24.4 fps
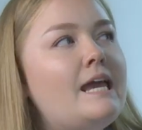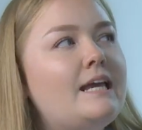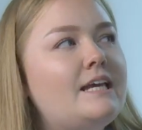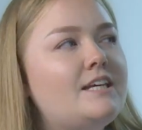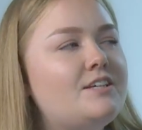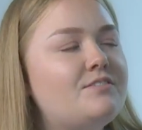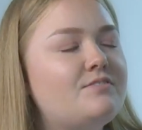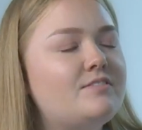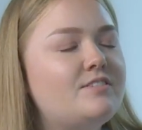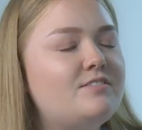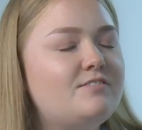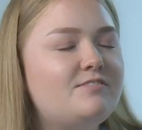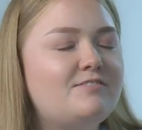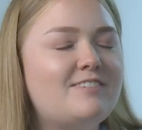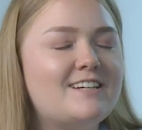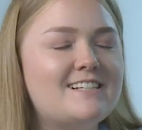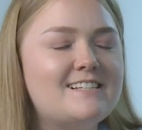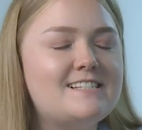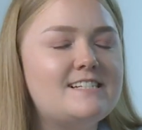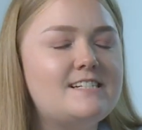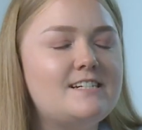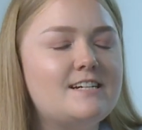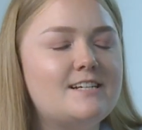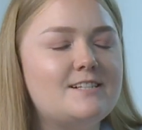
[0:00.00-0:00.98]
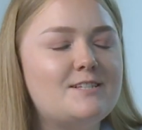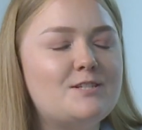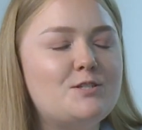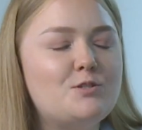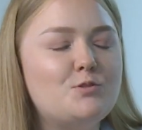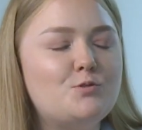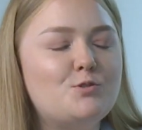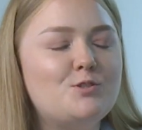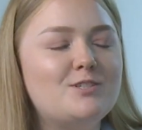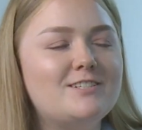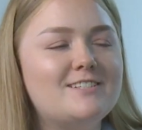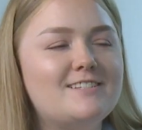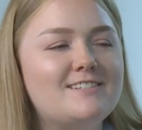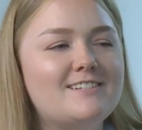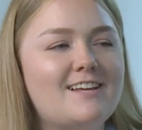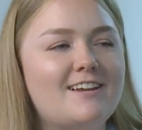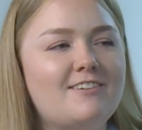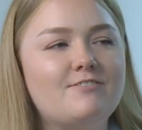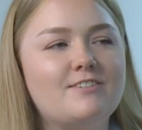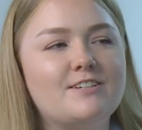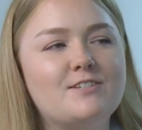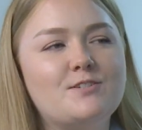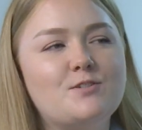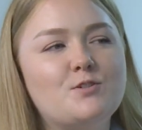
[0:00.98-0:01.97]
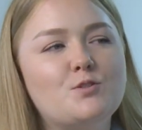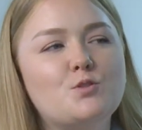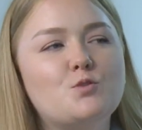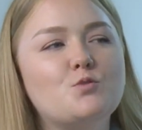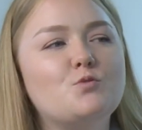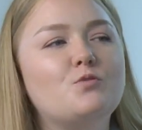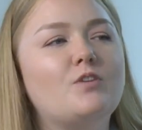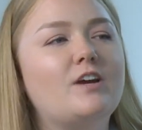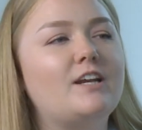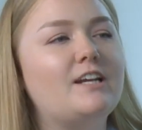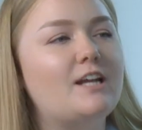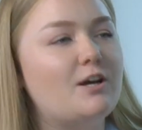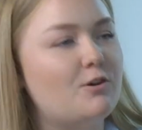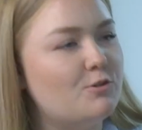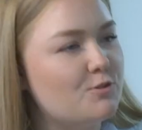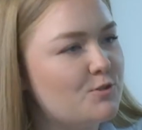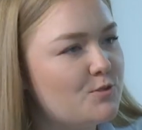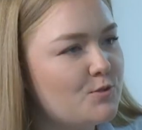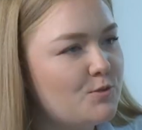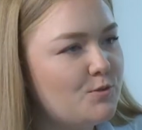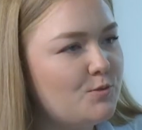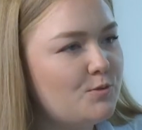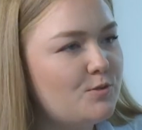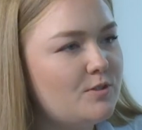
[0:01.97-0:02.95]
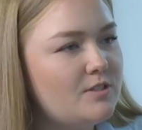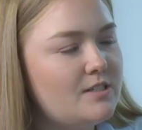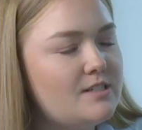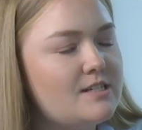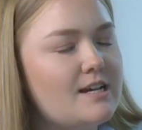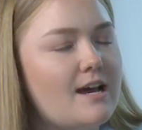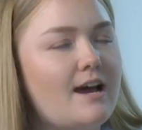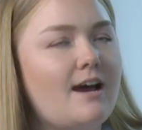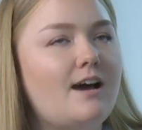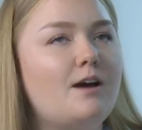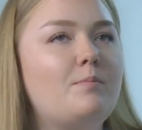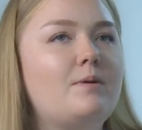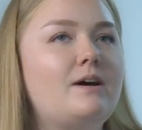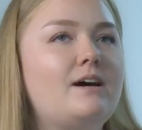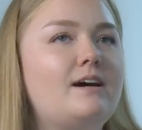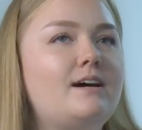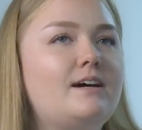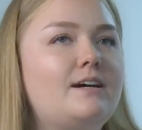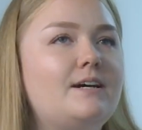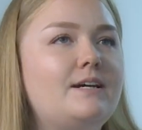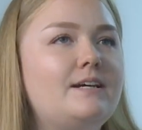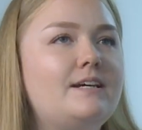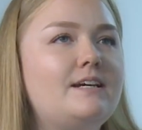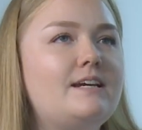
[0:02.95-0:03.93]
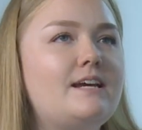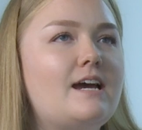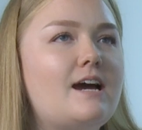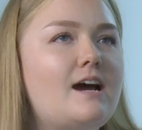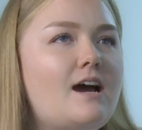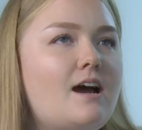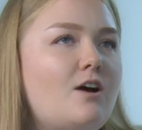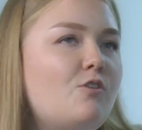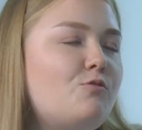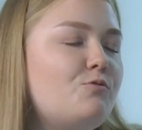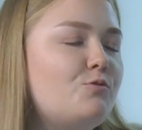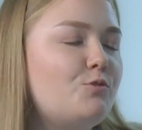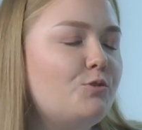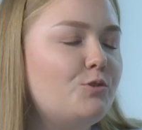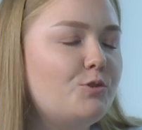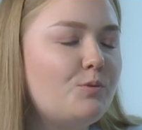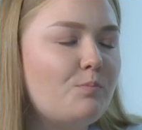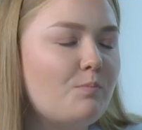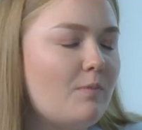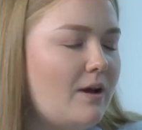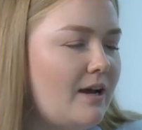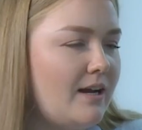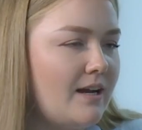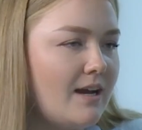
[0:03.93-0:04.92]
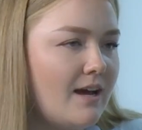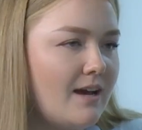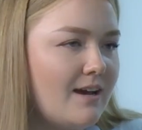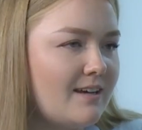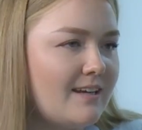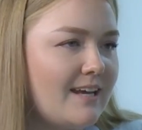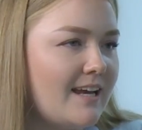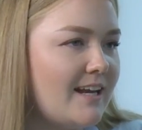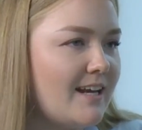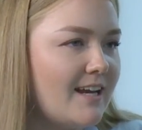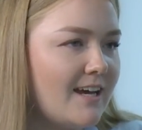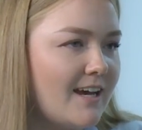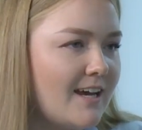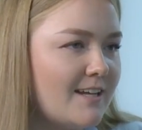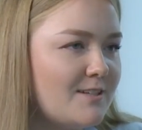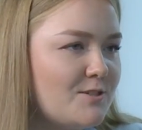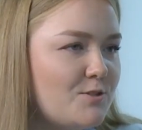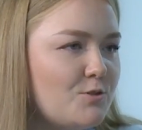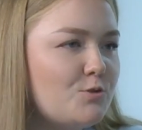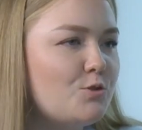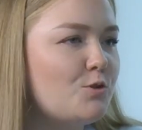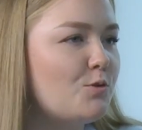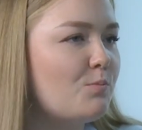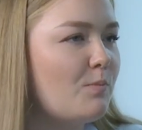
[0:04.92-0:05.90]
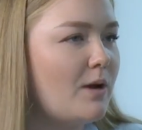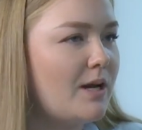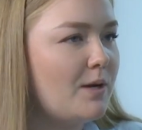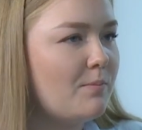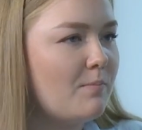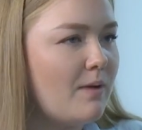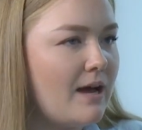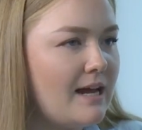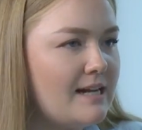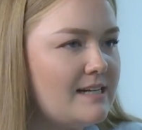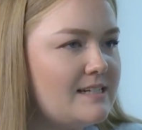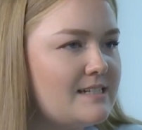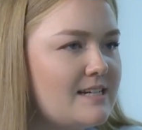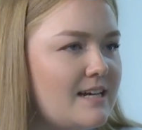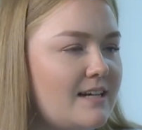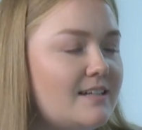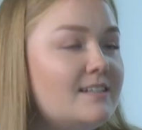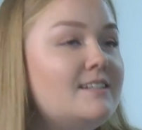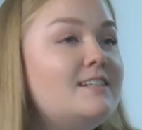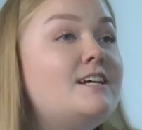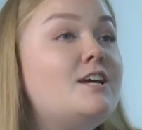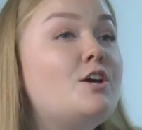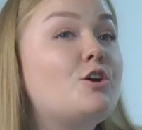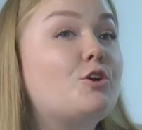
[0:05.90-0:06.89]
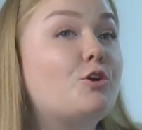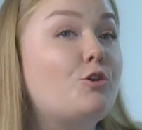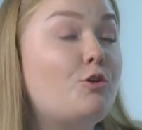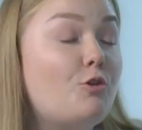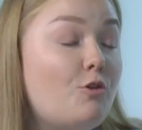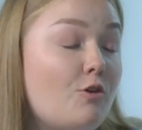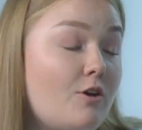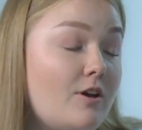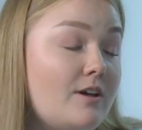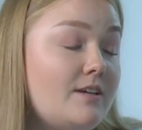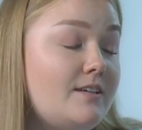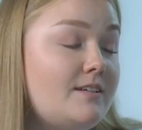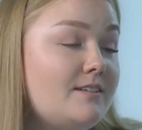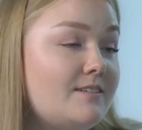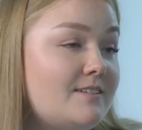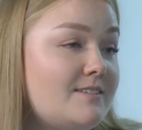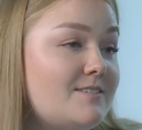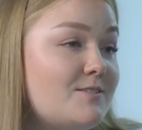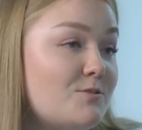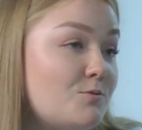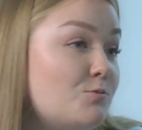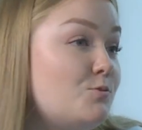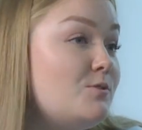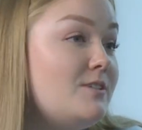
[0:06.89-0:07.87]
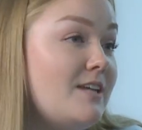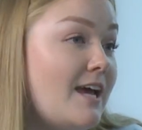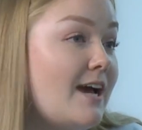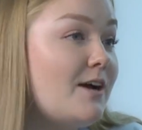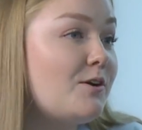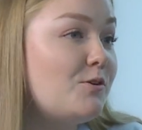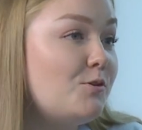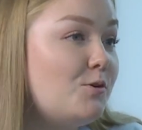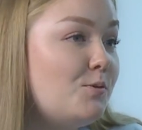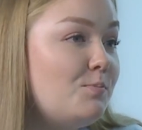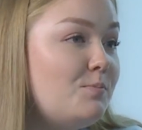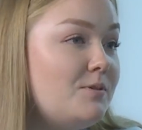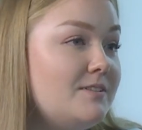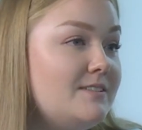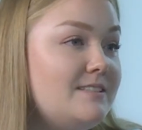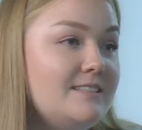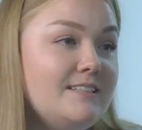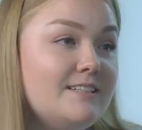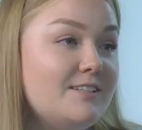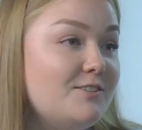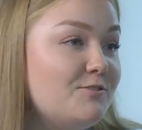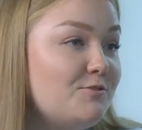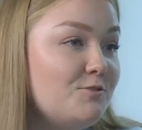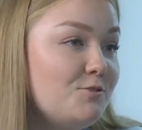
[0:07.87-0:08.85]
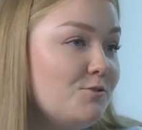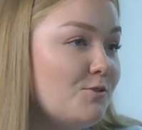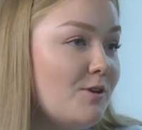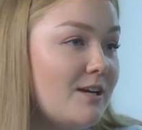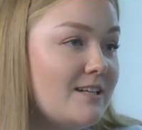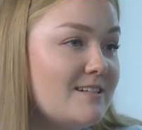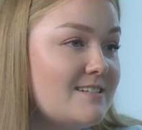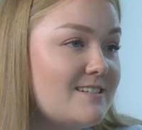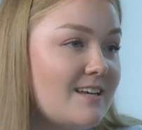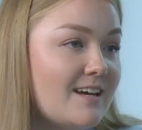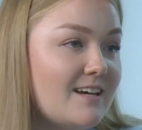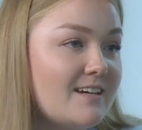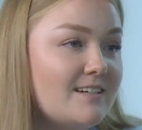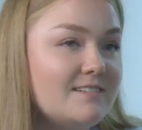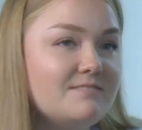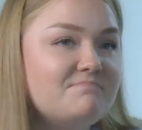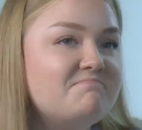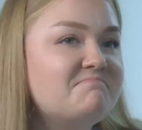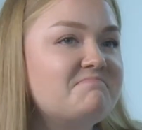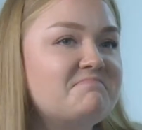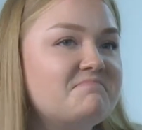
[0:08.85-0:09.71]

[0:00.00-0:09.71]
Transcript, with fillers: Ich finde, Faszination ist etwas zu weit ausgeholt, aber aufgrund meiner Generation und meinem Alter gehöre ich zu der Gruppe, die Influencer